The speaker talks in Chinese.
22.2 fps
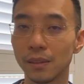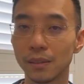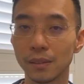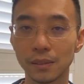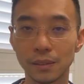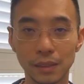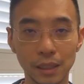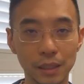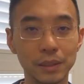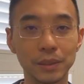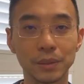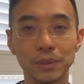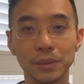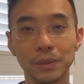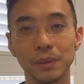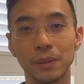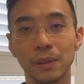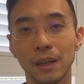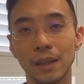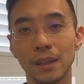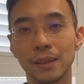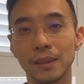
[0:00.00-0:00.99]
这支军
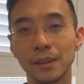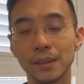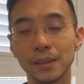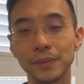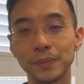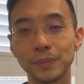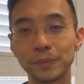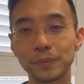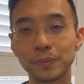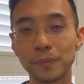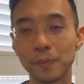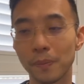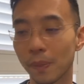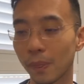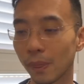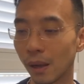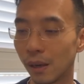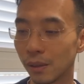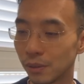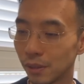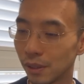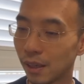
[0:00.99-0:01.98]
队
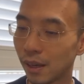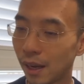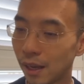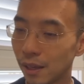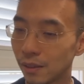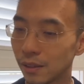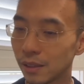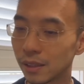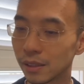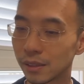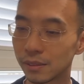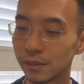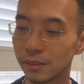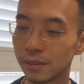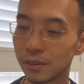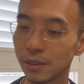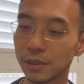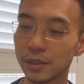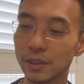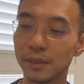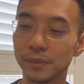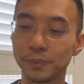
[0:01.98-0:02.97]
啊！对，还有一个
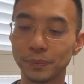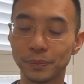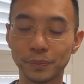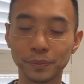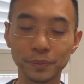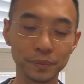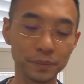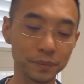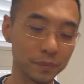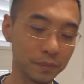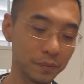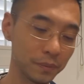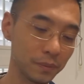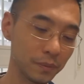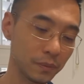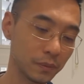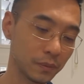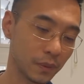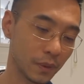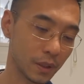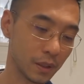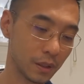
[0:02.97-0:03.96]
东西，
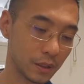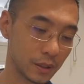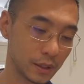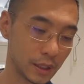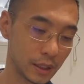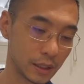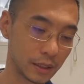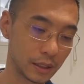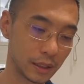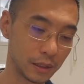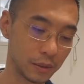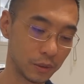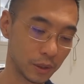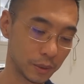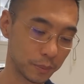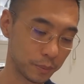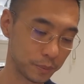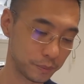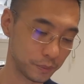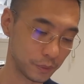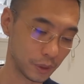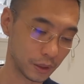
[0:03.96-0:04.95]
这个人，我
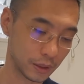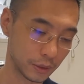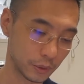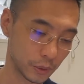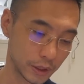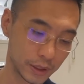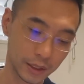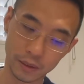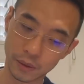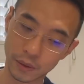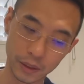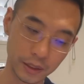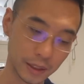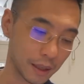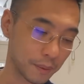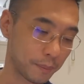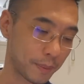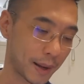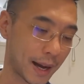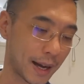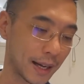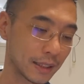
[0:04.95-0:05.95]
我我想我想
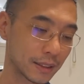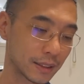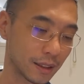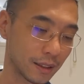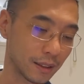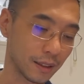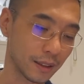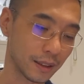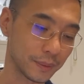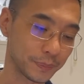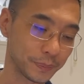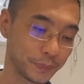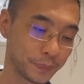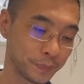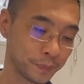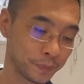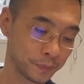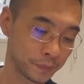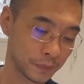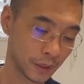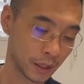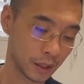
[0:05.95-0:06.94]
扒一下他，
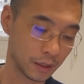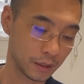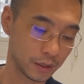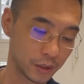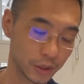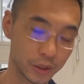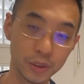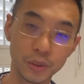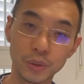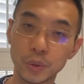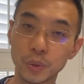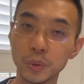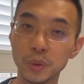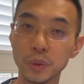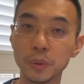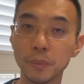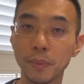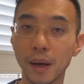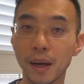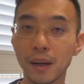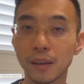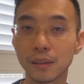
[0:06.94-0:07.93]
就是举
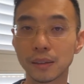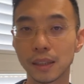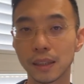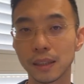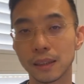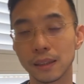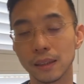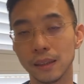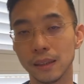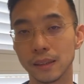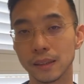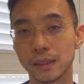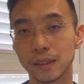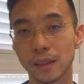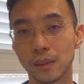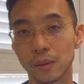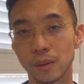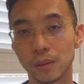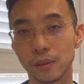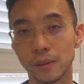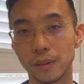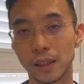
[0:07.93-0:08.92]
报这个效
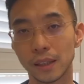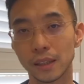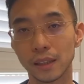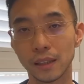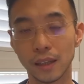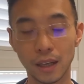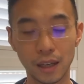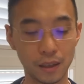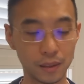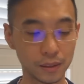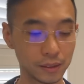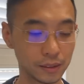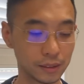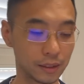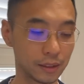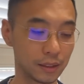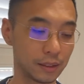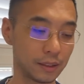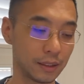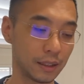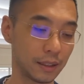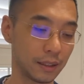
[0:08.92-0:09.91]
果文化这个 house 的这
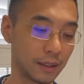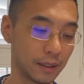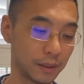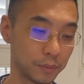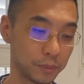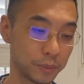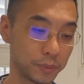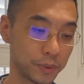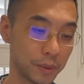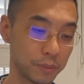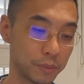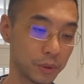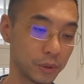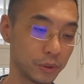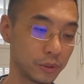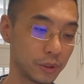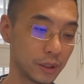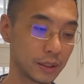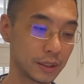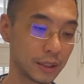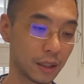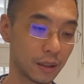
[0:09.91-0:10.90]
个人啊，他不是
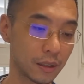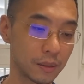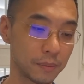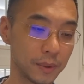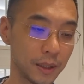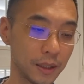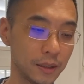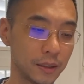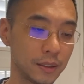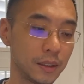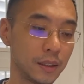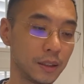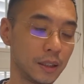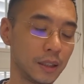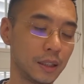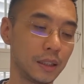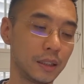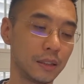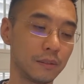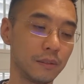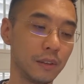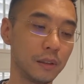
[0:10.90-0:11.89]
说叫什么，
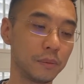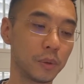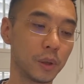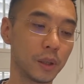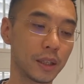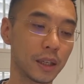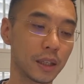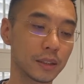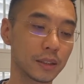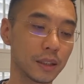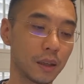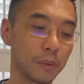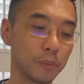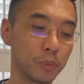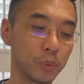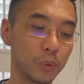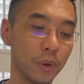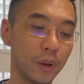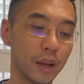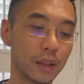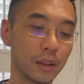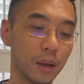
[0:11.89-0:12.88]
微博上叫
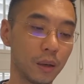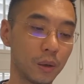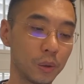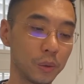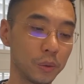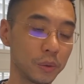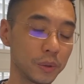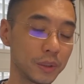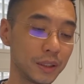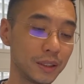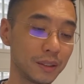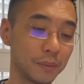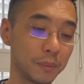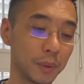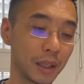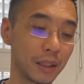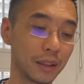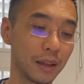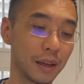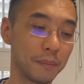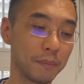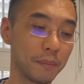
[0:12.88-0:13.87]
不愿透露姓
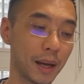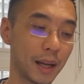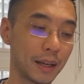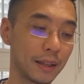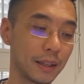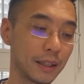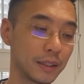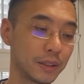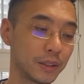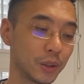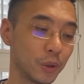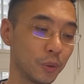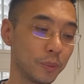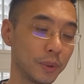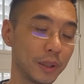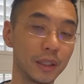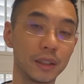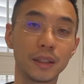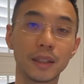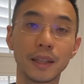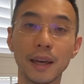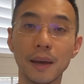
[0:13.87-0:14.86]
名的曼联球迷
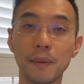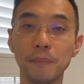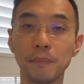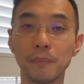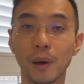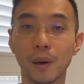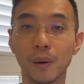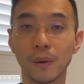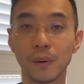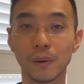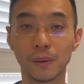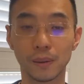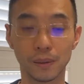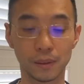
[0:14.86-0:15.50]
天某，